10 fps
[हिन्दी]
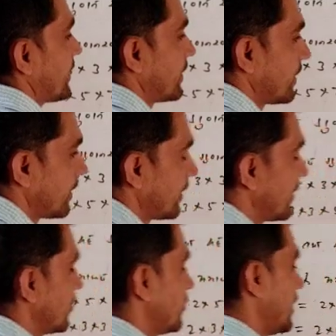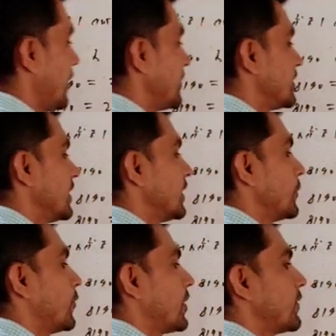एन तो यहाँ पे तीन
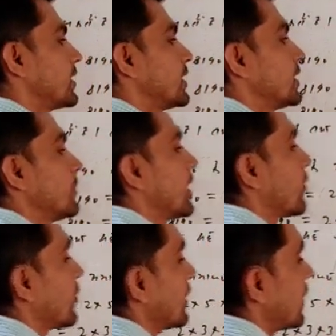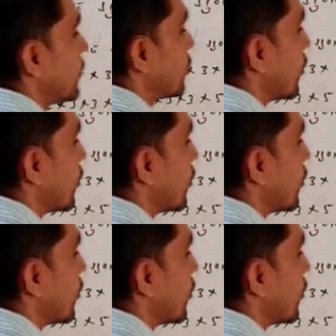की पुनरावृत्ति कितनी बार हो रही है